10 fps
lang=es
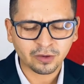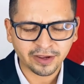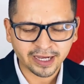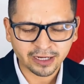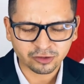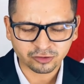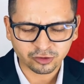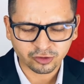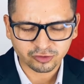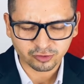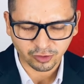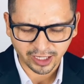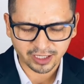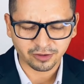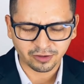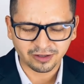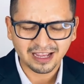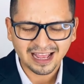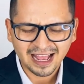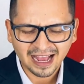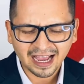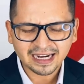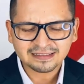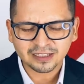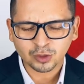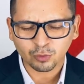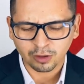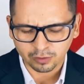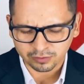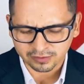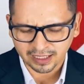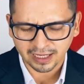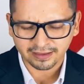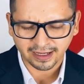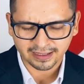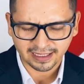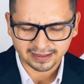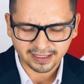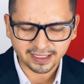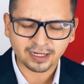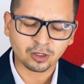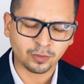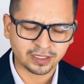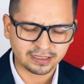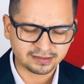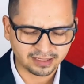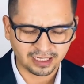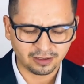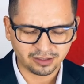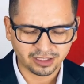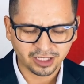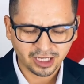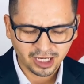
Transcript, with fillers: venga a nosotros tu reino, hágase tu voluntad en la tierra como en el cielo.